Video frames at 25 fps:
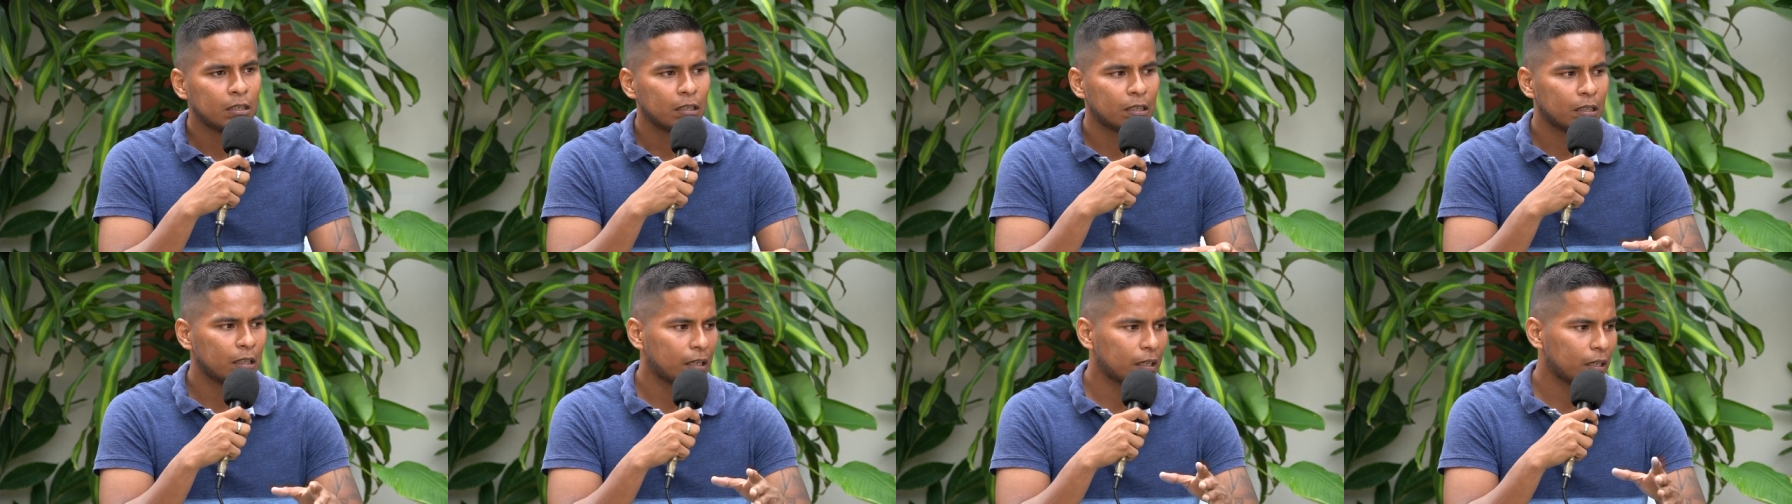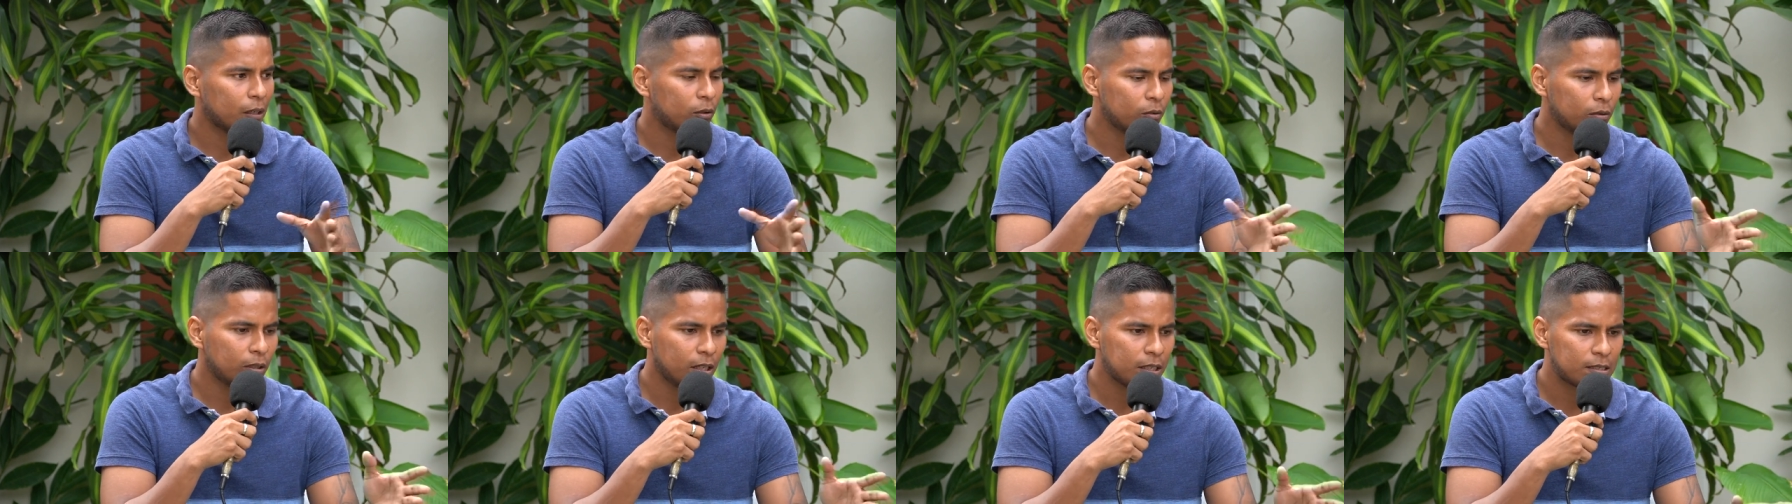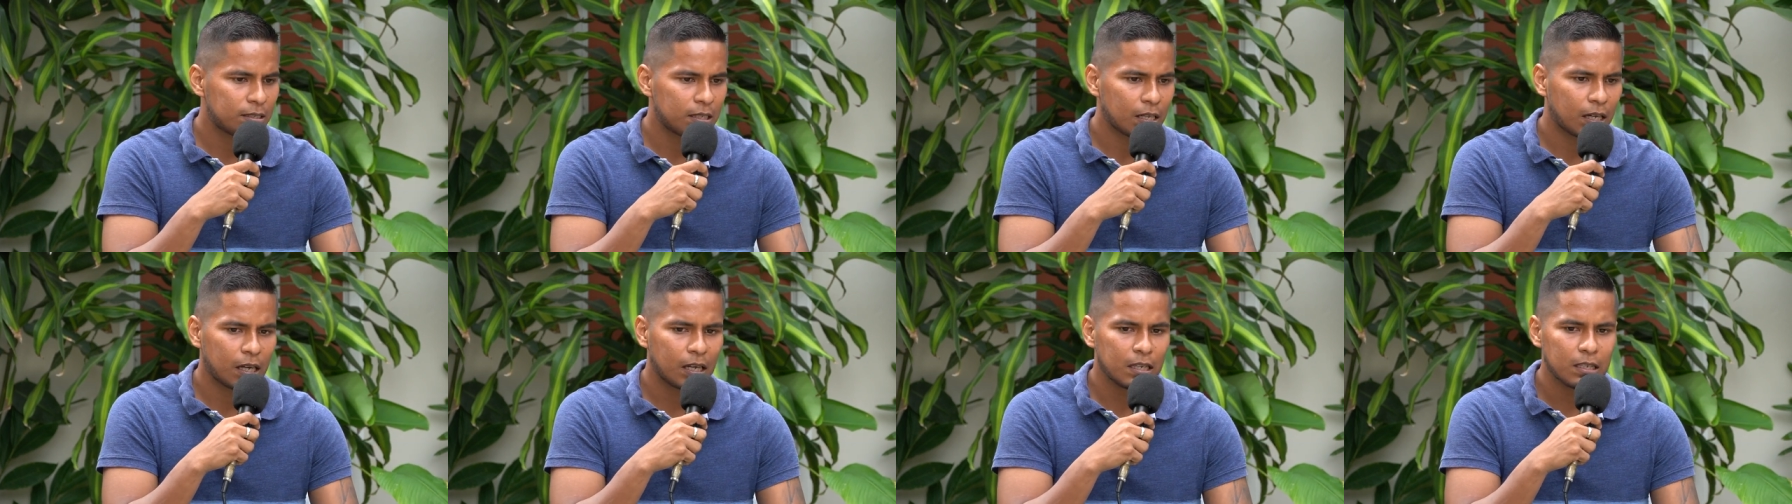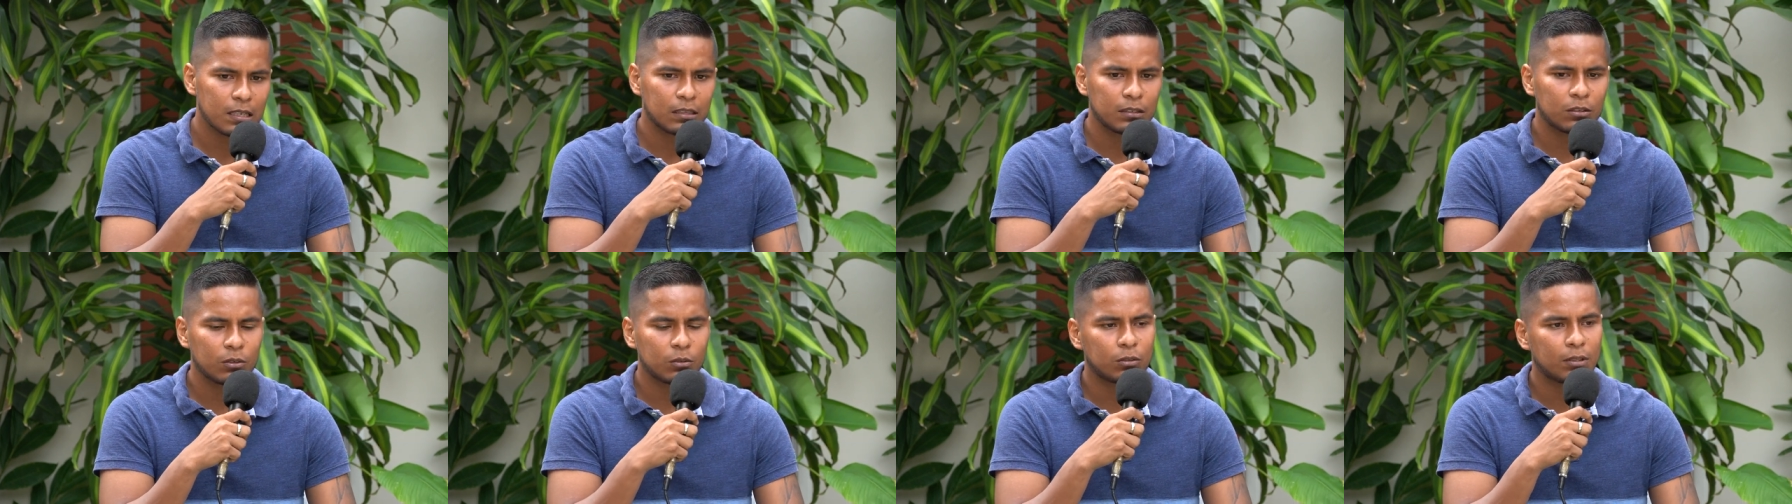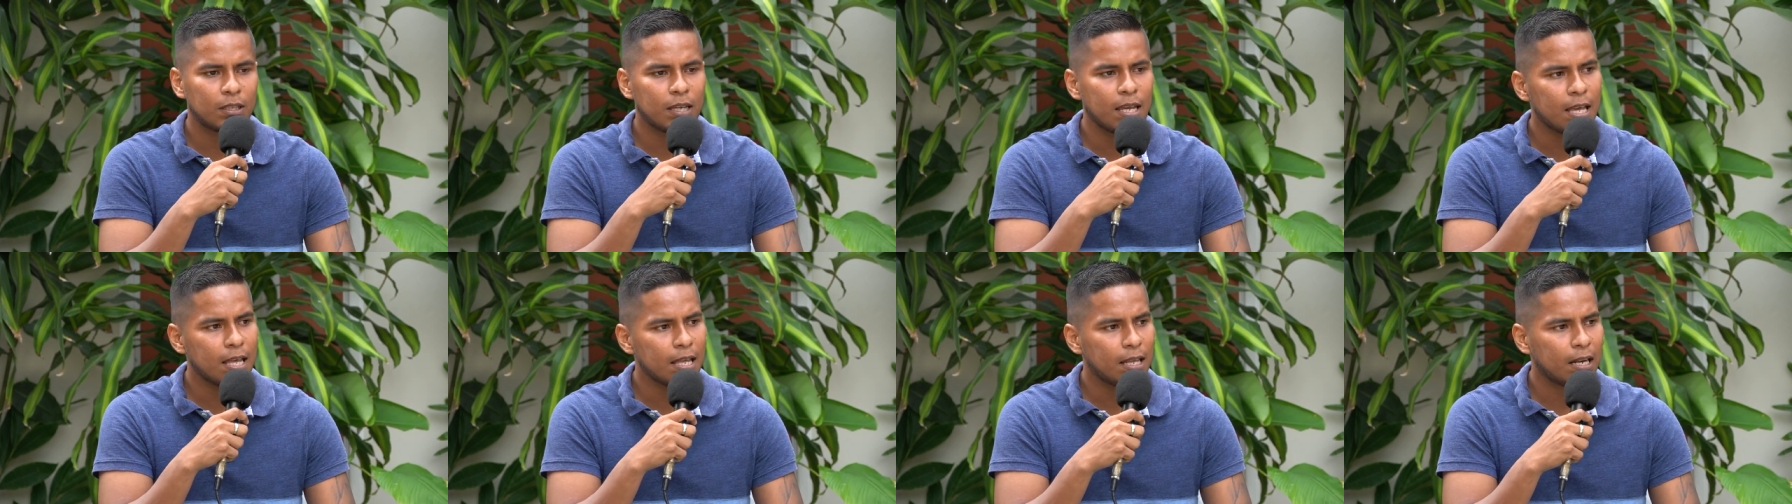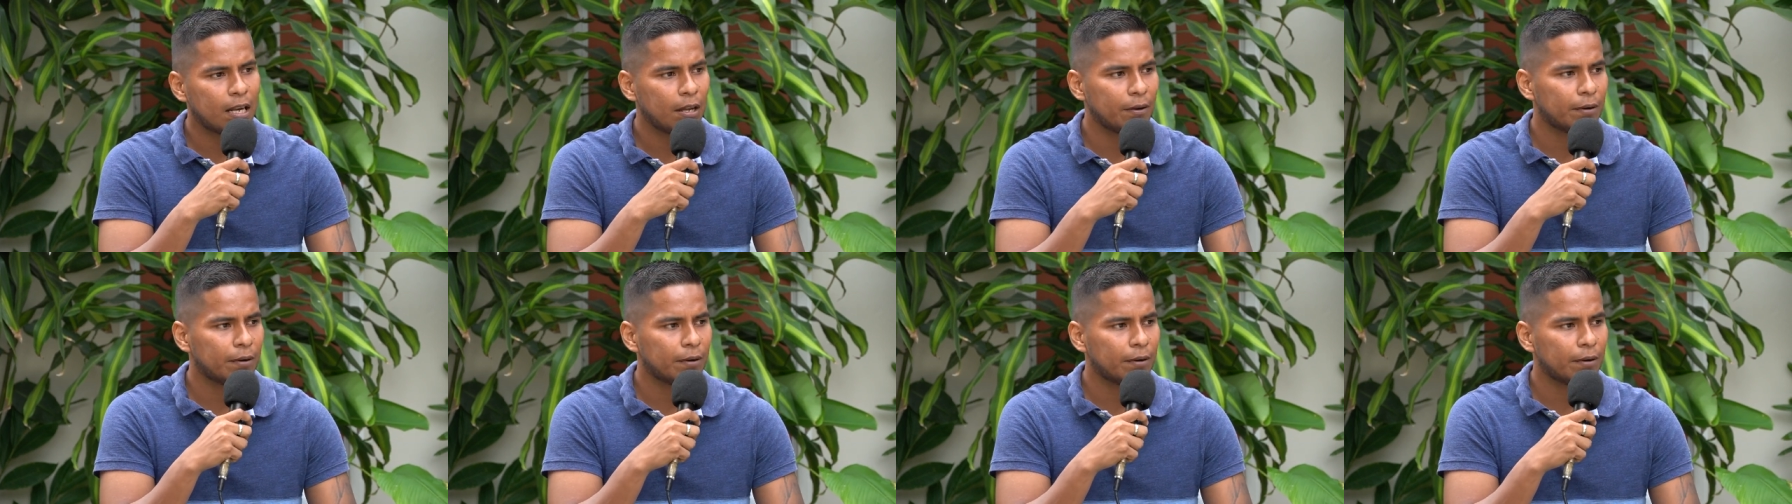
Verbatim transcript: eh, reúnanse ahí entre ustedes,